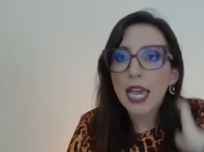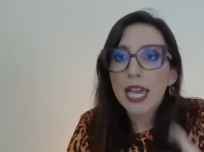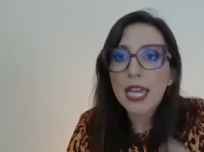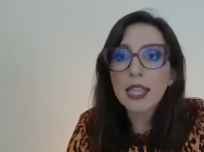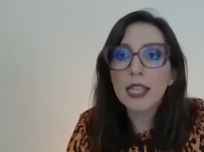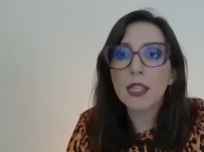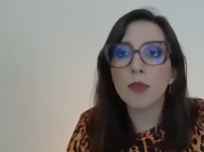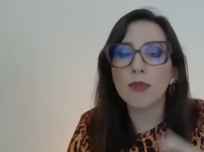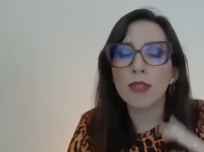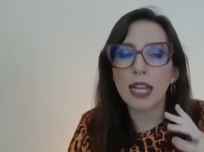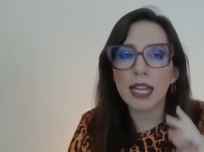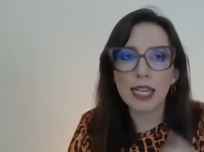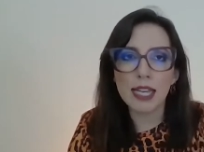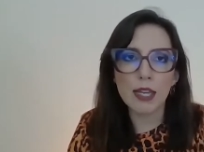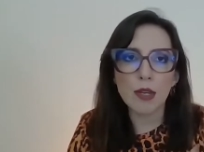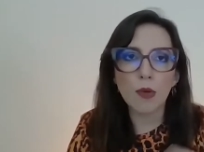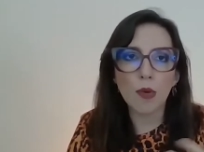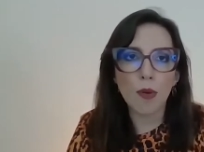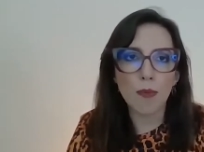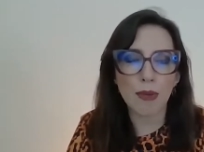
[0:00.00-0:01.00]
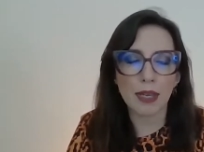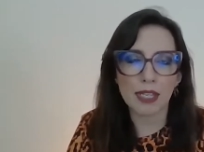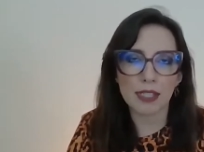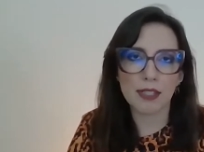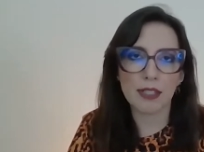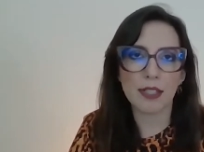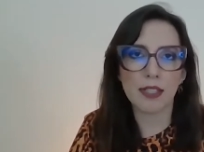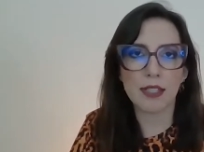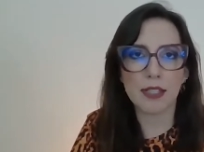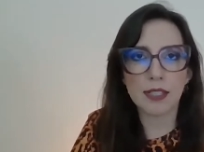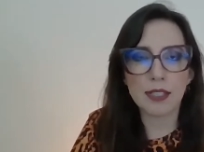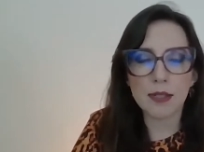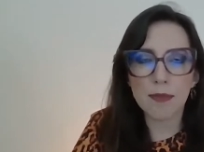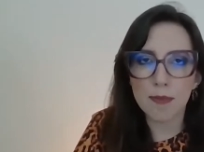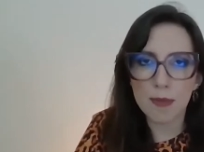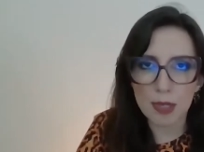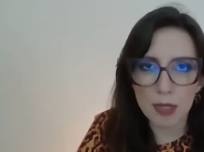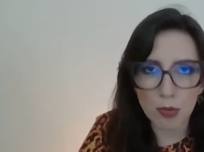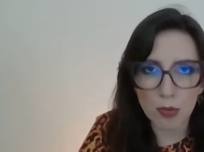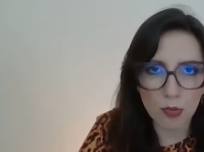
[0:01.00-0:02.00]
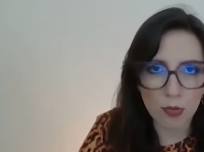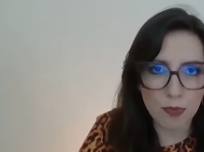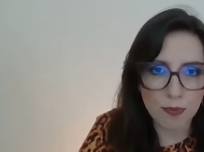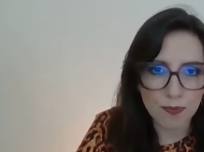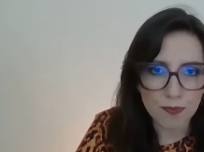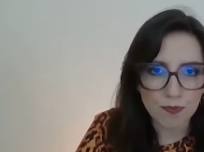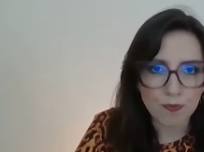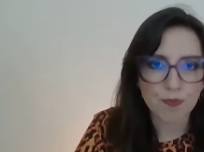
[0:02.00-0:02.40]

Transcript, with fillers: Então, daí começa esse mito